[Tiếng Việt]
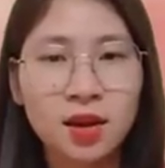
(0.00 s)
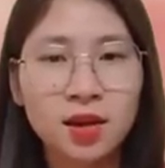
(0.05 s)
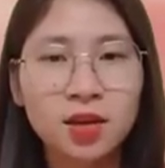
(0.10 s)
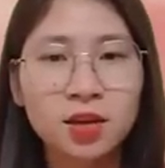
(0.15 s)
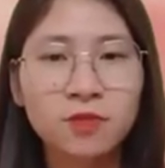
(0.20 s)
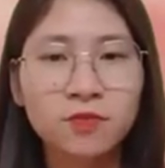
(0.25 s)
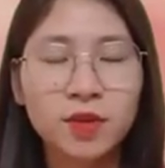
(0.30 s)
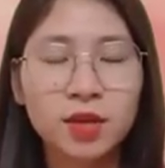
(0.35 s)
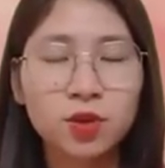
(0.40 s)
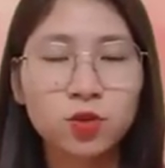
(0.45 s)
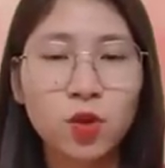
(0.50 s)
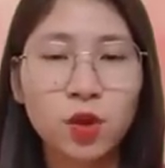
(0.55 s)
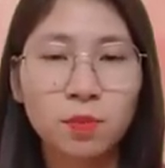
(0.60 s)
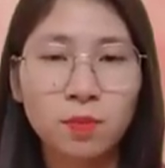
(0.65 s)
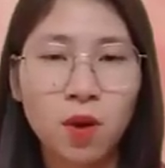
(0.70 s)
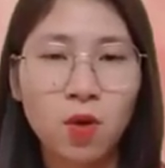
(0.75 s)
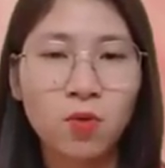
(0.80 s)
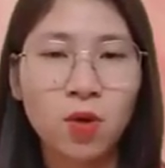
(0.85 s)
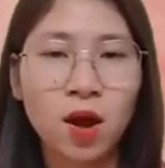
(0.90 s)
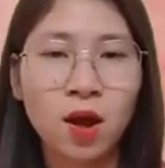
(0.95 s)
Tử vi tuổi
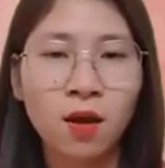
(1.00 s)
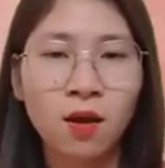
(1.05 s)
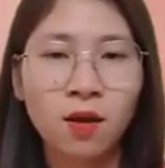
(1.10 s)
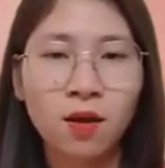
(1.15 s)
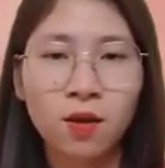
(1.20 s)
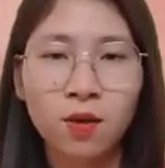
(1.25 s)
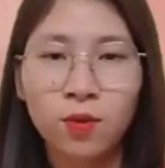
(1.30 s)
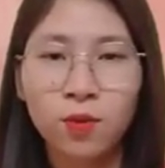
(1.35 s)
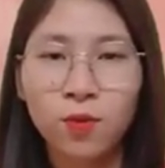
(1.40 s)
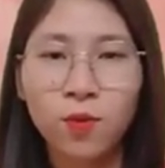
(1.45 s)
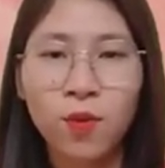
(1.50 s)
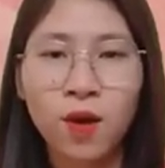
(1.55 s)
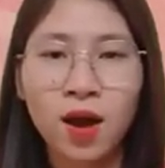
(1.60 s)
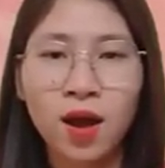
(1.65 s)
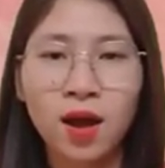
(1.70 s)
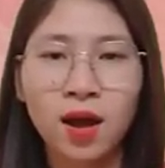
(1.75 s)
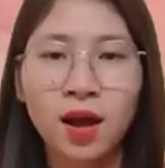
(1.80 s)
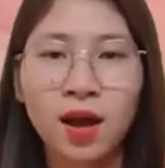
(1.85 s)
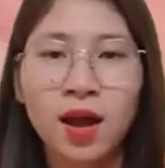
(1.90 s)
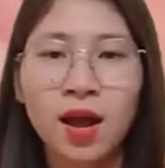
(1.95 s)
Mậu Ngọ,
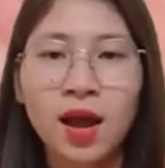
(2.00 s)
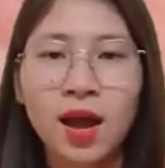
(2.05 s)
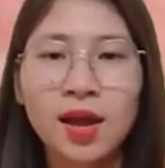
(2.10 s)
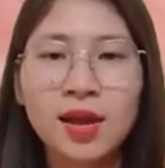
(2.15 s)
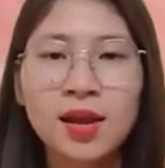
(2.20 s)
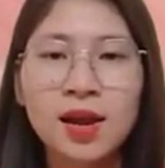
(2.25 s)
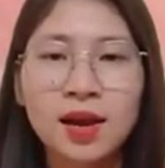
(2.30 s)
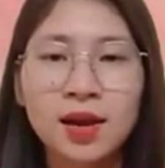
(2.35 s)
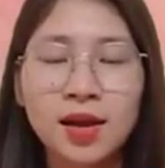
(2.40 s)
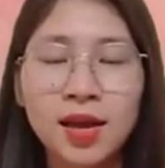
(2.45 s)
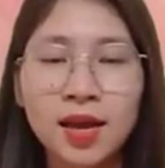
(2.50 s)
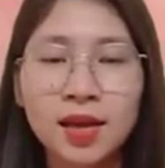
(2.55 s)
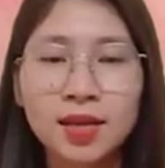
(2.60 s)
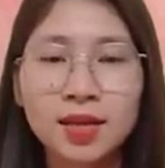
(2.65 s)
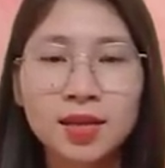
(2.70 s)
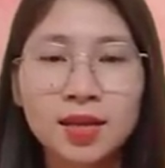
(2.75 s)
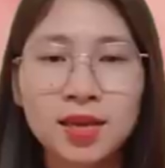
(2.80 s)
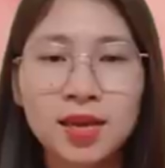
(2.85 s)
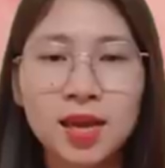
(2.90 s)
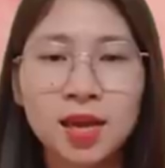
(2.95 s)
Hỏa, hãy lắng nghe
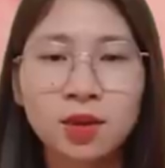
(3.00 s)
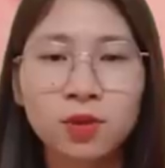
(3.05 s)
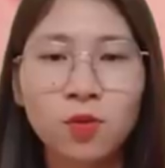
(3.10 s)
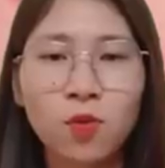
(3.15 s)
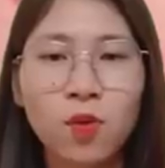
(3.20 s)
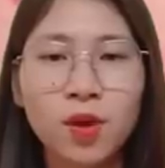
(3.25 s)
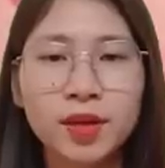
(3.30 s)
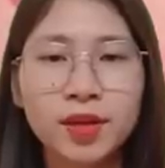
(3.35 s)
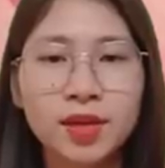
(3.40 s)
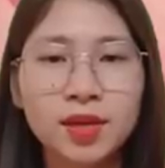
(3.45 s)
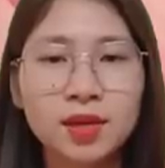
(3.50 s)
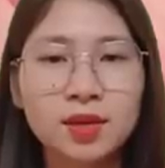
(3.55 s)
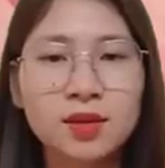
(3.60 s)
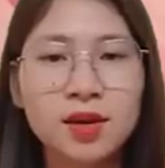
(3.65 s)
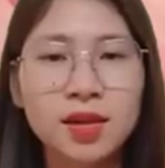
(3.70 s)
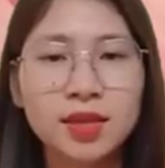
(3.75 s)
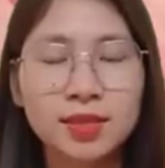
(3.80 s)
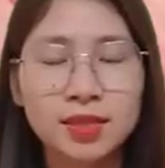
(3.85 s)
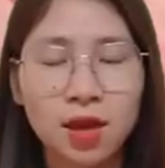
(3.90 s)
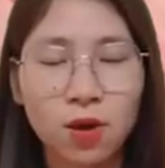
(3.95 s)
ý kiến của những
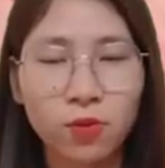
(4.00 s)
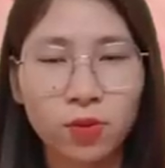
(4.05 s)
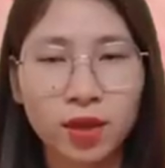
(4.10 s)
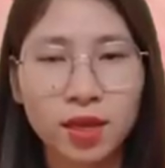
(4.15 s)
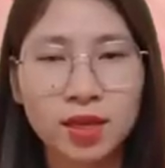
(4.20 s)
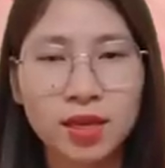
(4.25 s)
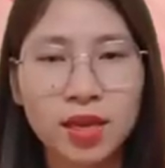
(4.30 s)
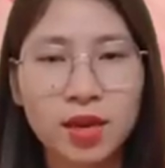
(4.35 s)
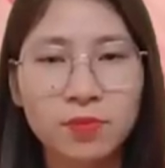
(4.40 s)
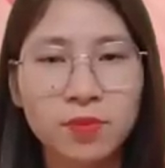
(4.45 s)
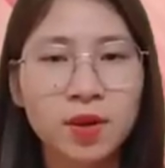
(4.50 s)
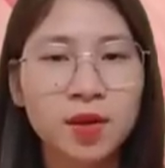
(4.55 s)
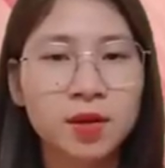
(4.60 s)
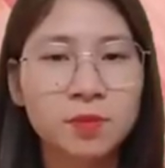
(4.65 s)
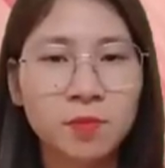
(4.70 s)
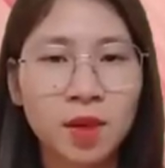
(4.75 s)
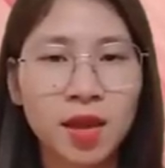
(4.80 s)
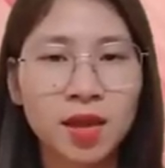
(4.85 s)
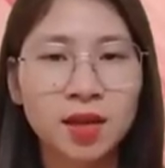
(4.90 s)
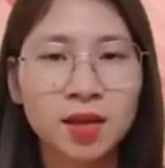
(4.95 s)
người giàu kinh nghiệm
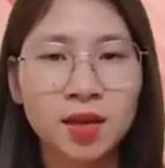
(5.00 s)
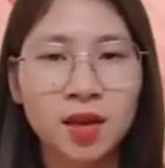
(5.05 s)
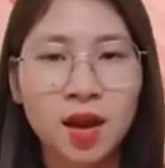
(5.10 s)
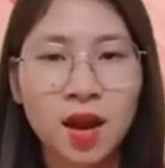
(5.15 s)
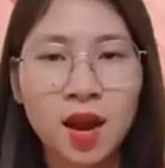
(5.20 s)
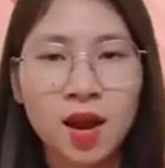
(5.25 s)
hơn mình.